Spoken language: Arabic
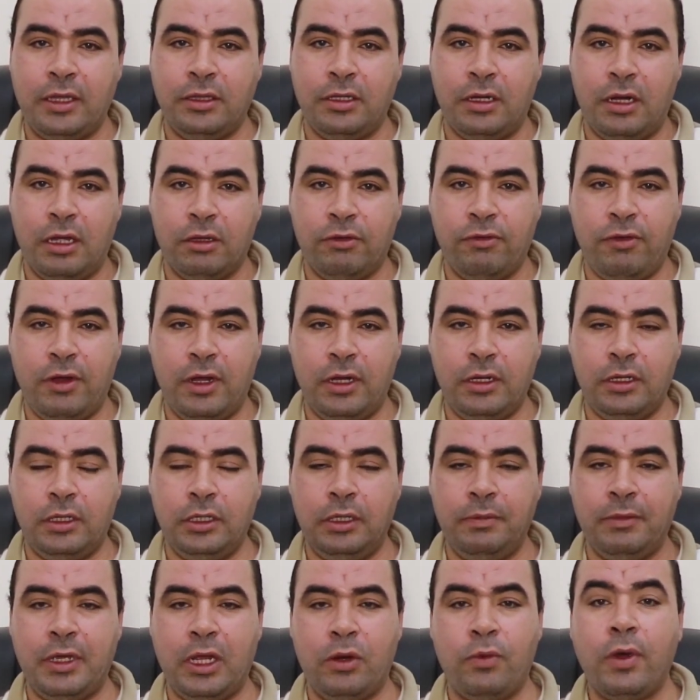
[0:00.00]
عياده
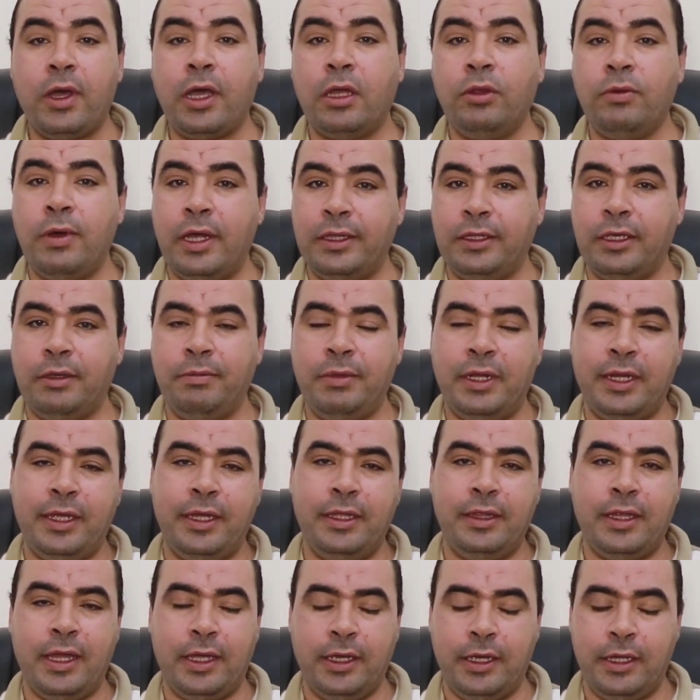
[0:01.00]
الاطفال يمكن واخد وقت كبير
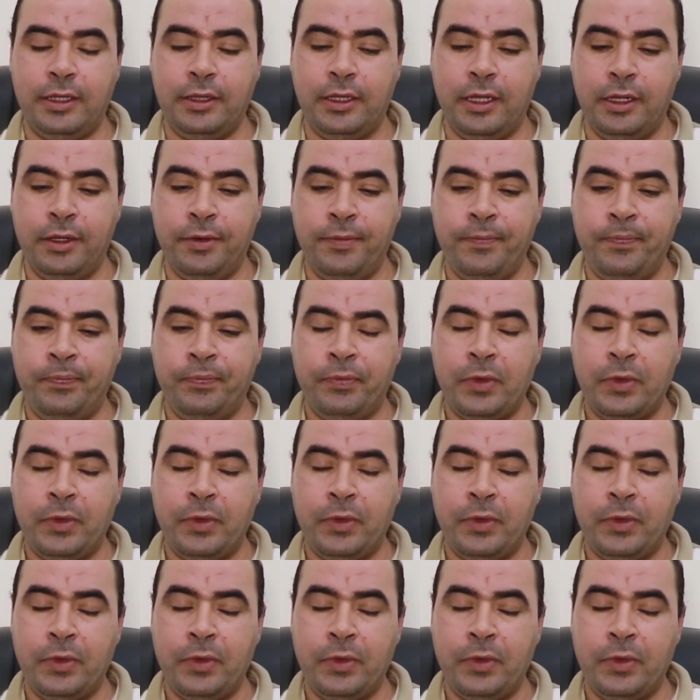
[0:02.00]
جدا جدا